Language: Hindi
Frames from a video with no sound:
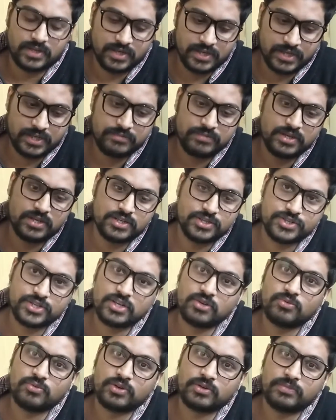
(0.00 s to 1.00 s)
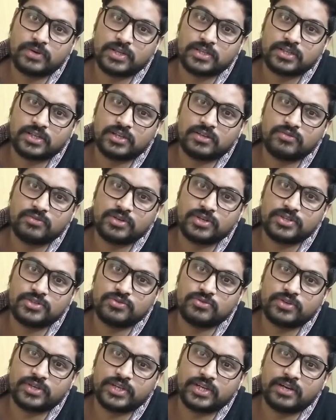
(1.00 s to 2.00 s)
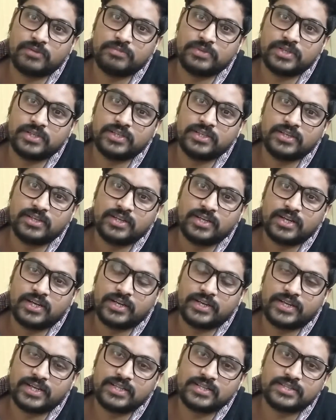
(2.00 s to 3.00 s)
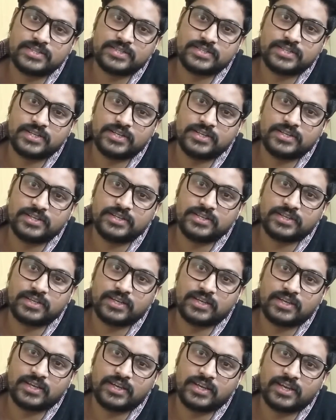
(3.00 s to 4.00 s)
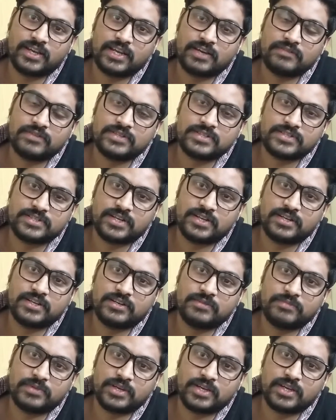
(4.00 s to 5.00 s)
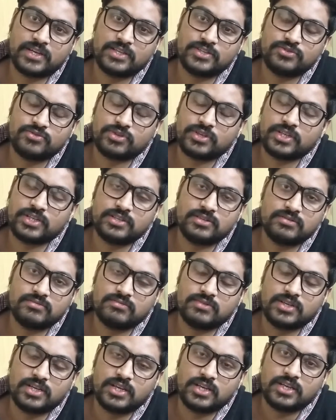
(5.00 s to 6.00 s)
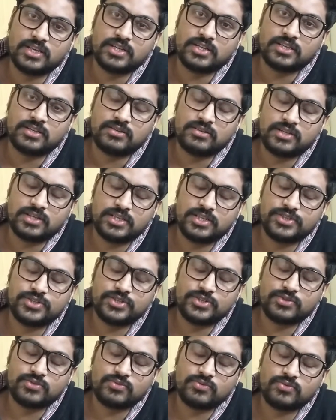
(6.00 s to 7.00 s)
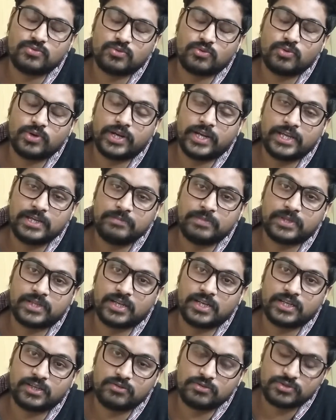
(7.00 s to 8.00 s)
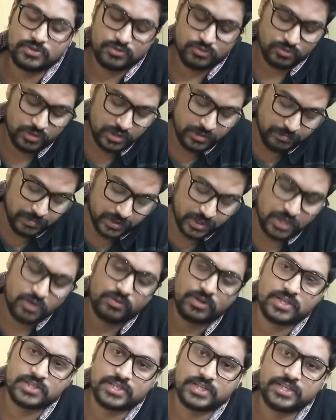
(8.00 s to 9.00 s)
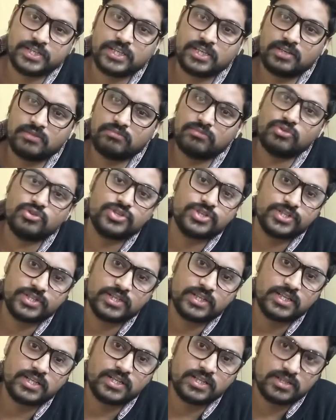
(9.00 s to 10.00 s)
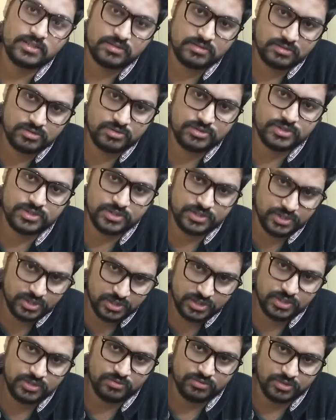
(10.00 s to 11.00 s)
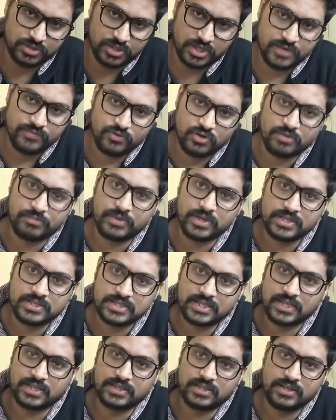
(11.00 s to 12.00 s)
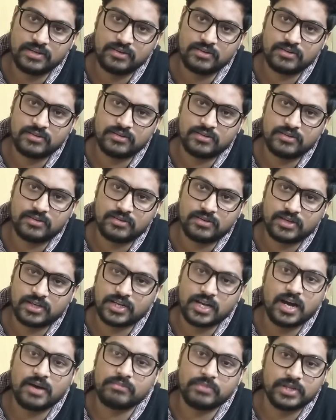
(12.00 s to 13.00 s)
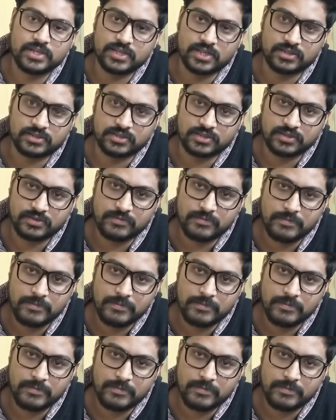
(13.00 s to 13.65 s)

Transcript: लेकिन मैं इनिशियल लोगों की बात कर रहा हूँ कि जो कि अभी टेंथ स्टैंडर्ड के हैं एलेवंथ स्टैंडर्ड में हैं जो कि इन चीज़ों को नहीं पता लेकिन इन चीज़ों को ये पता होना चाहिए कि इमोशनल जो चीज़ें होती हैं वो हमें इसके अंदर काम नहीं आती